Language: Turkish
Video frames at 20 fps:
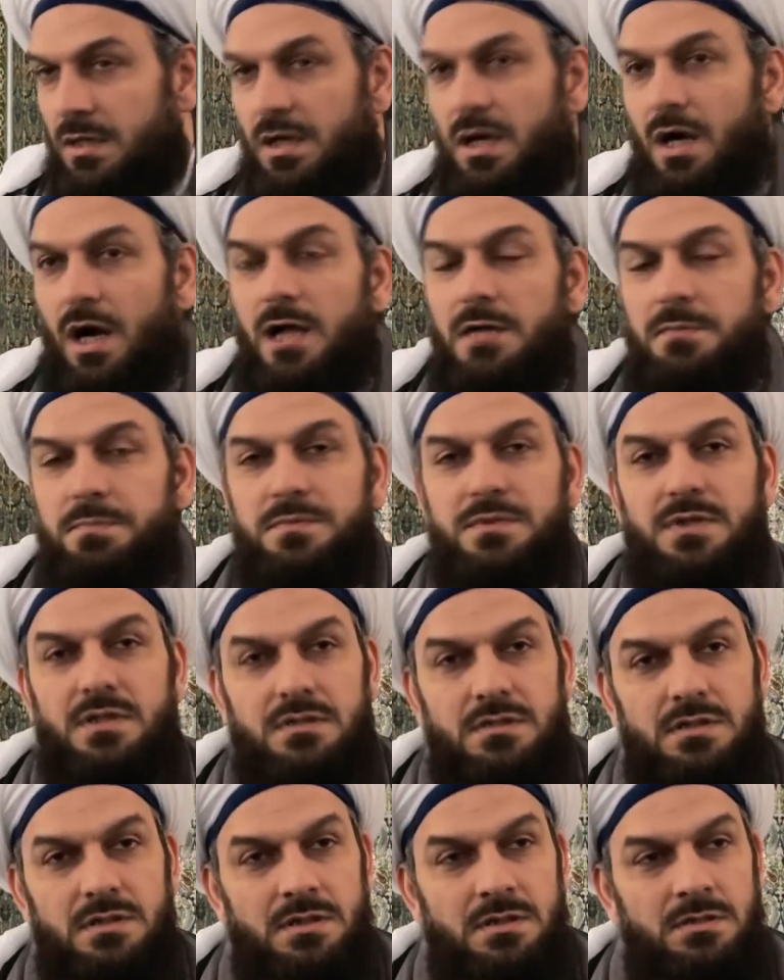Kalp
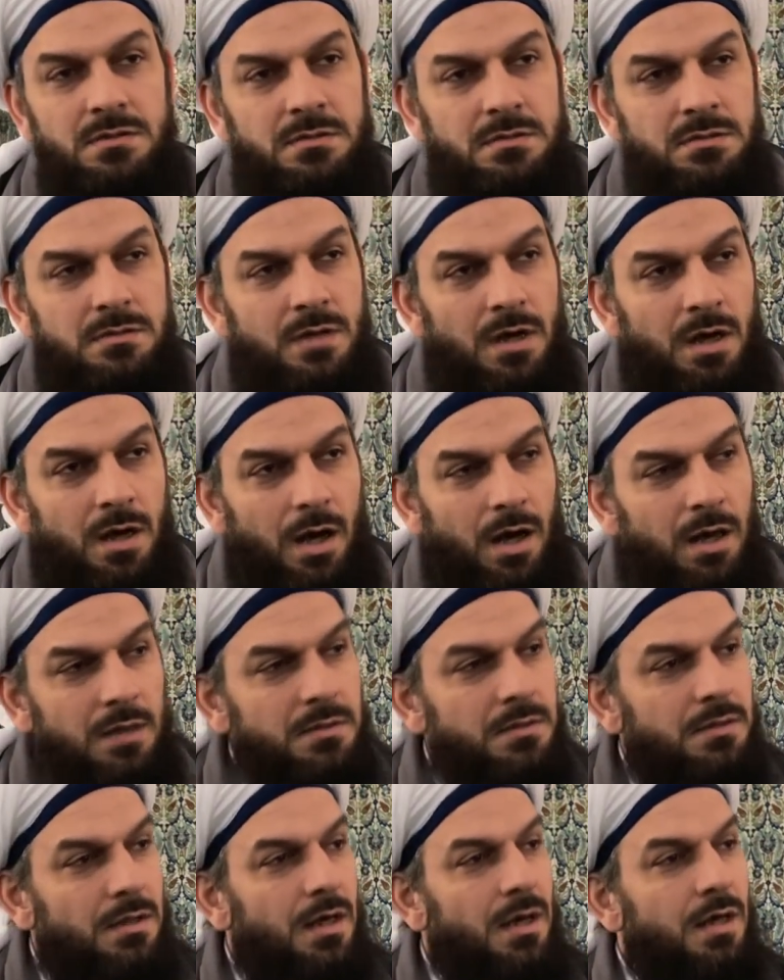dediğin
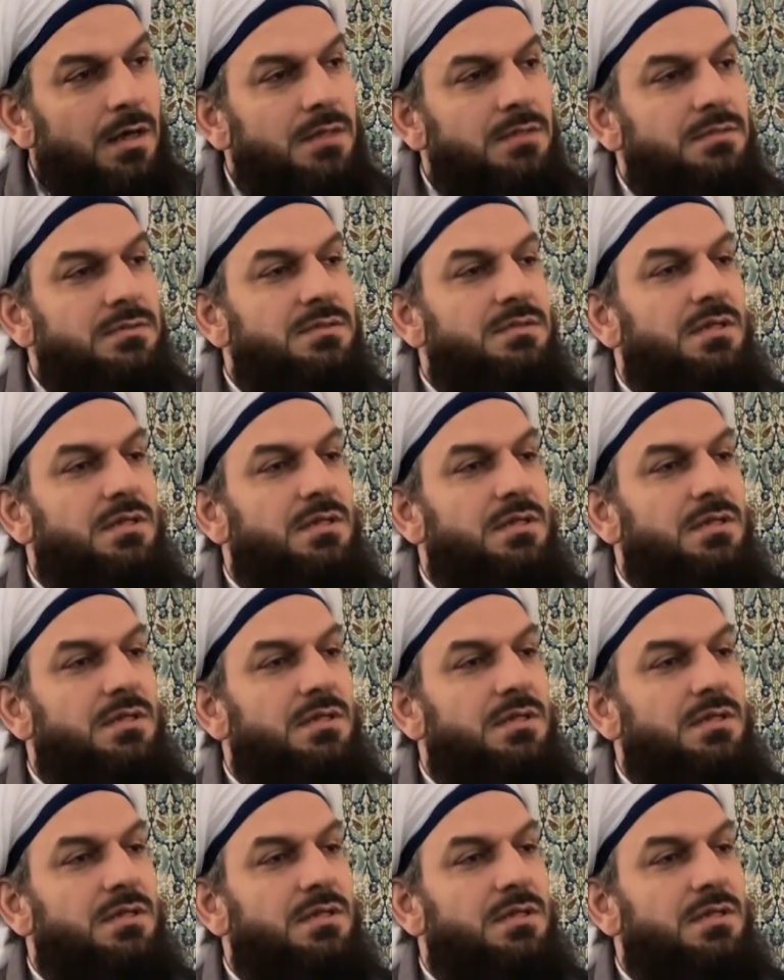Allah'ın